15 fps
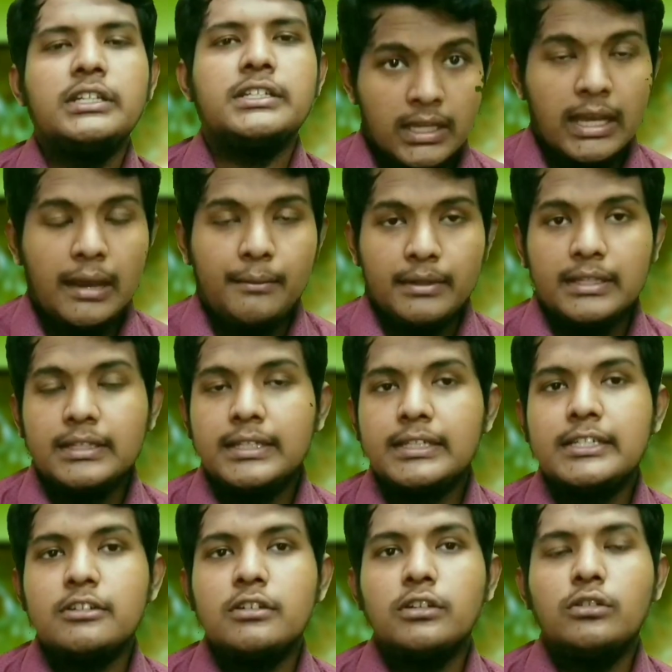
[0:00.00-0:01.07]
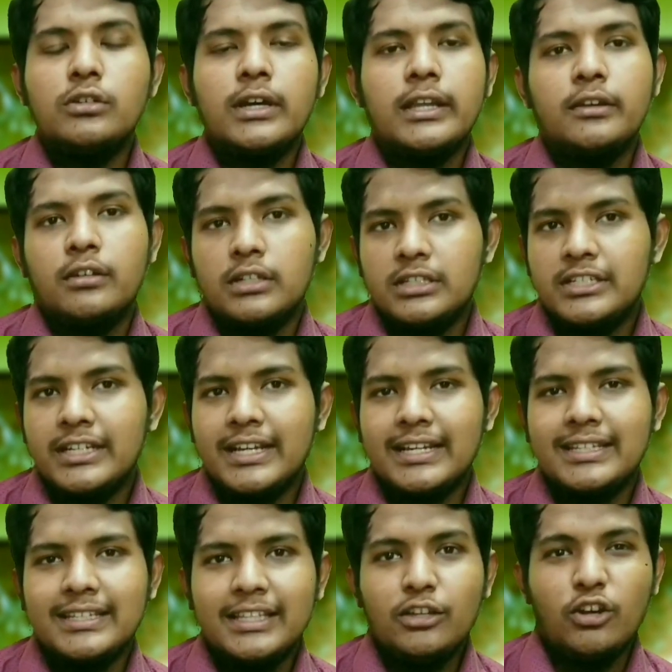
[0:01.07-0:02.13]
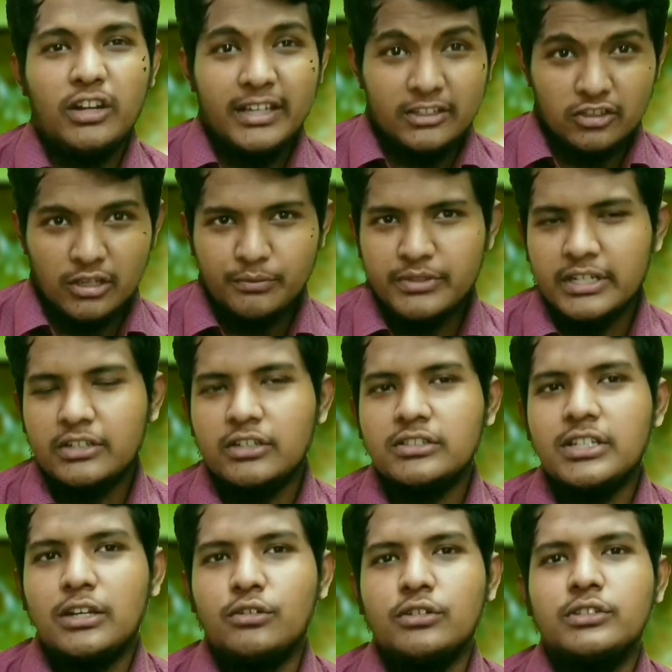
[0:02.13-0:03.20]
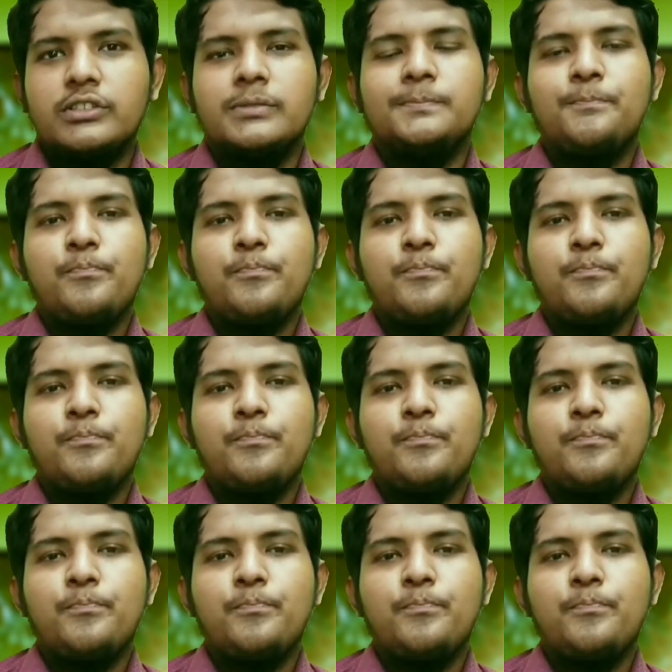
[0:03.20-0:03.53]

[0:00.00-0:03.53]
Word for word: সেই আমাদের দেশেও কিন্তু কারিগরি শিক্ষার্থীদের অনেক জব সেক্টর চালু হচ্ছে